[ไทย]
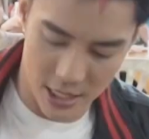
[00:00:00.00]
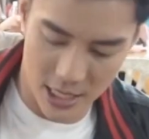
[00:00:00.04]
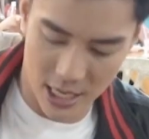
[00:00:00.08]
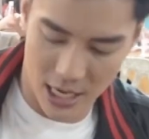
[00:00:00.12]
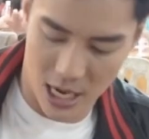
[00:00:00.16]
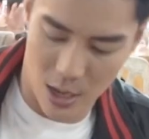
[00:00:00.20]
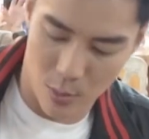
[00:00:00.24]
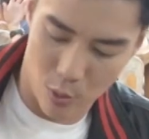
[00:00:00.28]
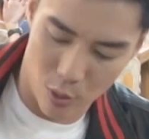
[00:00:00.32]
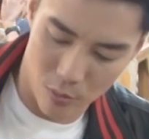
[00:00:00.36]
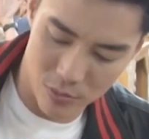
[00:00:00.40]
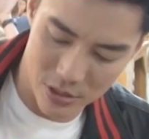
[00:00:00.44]
นี่
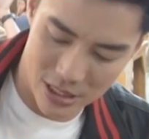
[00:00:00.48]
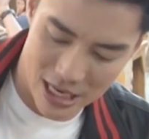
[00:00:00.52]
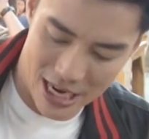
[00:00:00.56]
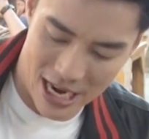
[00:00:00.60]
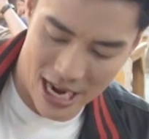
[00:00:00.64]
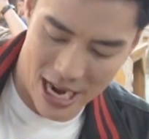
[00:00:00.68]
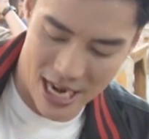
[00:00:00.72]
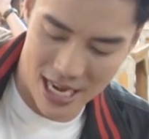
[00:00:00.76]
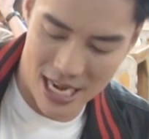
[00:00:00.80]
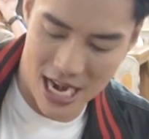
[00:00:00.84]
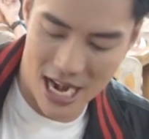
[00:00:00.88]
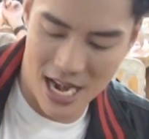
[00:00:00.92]
ครับผมจะ
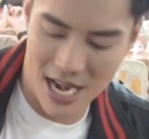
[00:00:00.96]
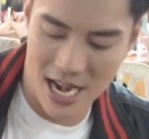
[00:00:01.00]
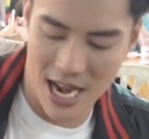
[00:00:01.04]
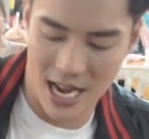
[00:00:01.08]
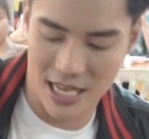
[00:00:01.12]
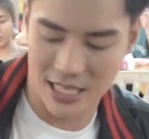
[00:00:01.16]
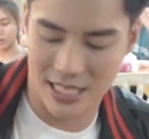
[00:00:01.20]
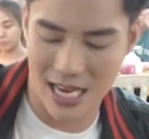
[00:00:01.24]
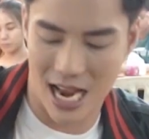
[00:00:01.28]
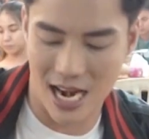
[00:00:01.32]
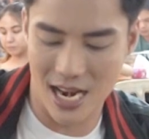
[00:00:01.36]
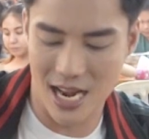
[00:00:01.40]
เห็นเด่
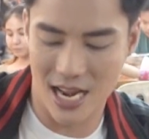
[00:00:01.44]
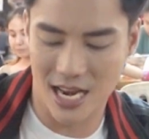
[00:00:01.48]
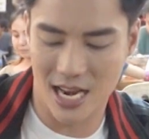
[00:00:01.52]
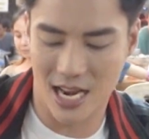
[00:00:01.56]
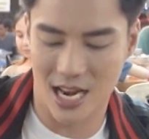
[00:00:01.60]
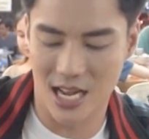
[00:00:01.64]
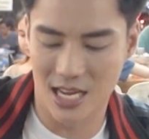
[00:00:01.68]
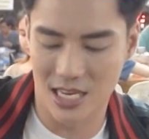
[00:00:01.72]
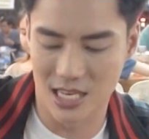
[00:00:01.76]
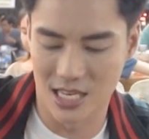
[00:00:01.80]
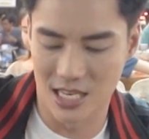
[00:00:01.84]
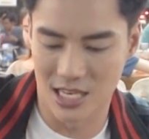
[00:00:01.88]
นๆชัดเลยนั่
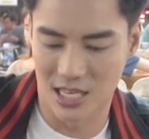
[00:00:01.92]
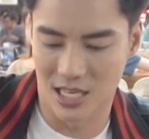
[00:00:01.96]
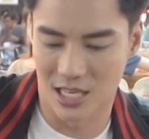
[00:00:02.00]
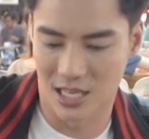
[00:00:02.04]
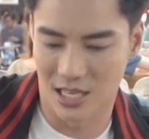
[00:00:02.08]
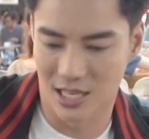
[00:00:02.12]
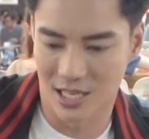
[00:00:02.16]
นก็คือ